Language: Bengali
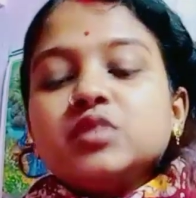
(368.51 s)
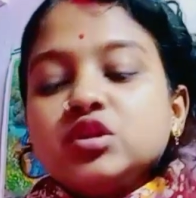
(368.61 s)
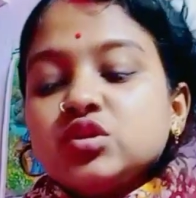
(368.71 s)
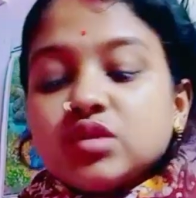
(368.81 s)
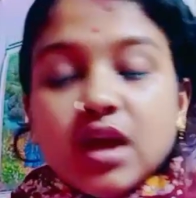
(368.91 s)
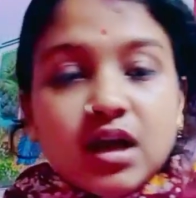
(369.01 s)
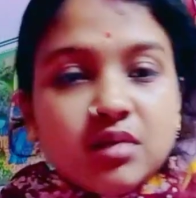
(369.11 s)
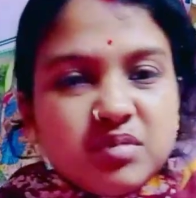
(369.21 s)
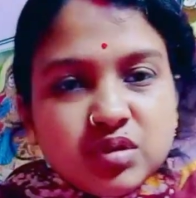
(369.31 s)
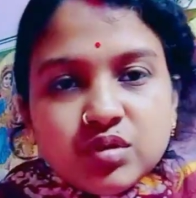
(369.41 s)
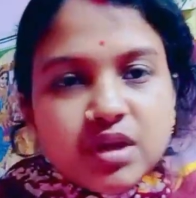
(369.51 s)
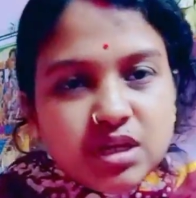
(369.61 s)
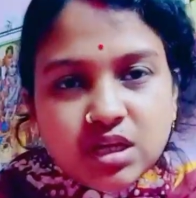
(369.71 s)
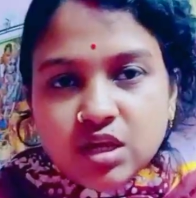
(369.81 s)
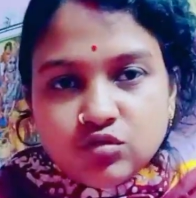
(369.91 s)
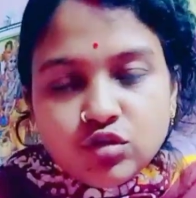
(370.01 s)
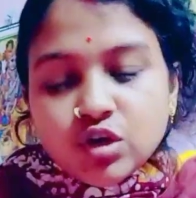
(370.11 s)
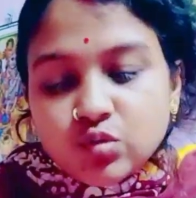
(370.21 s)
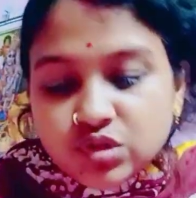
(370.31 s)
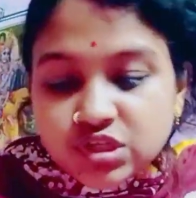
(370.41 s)
ভিডিও দেখা ভিডিও এডিট
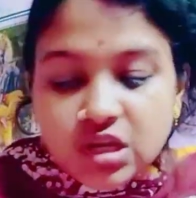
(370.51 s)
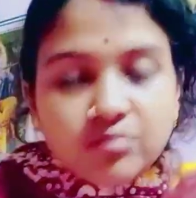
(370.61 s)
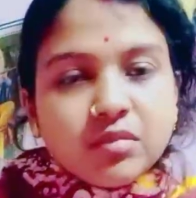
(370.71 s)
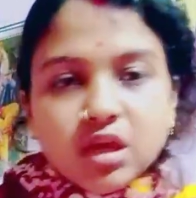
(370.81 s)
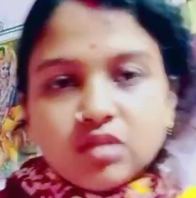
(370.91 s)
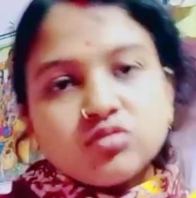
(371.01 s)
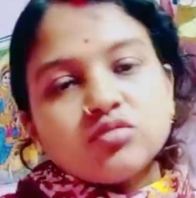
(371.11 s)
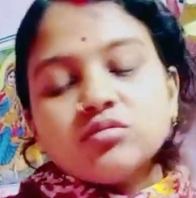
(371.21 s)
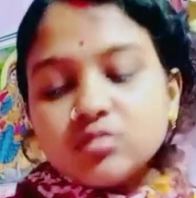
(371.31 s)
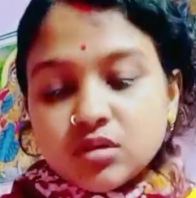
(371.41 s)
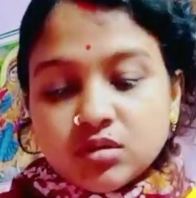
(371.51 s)
এইগুলোই করছিলাম কিন্তু